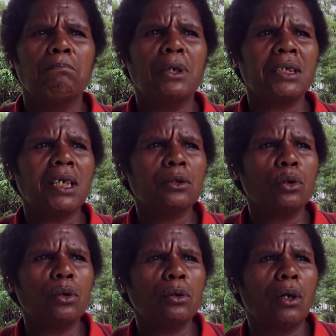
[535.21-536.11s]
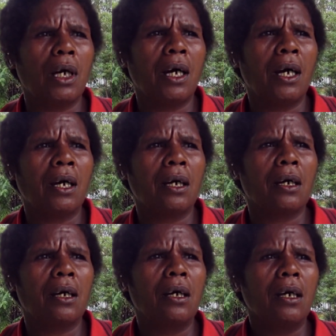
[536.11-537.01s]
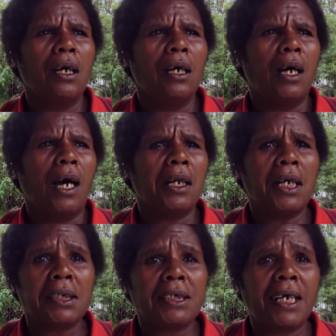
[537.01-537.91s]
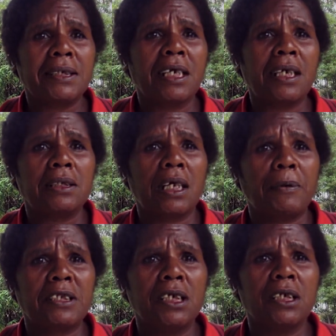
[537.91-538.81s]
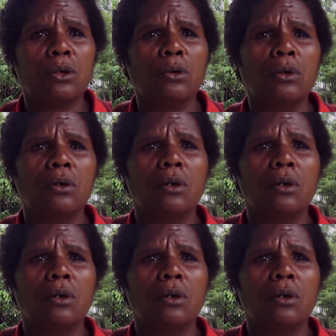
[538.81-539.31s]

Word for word: biasa itu uh, ada acara-acara terpenting itu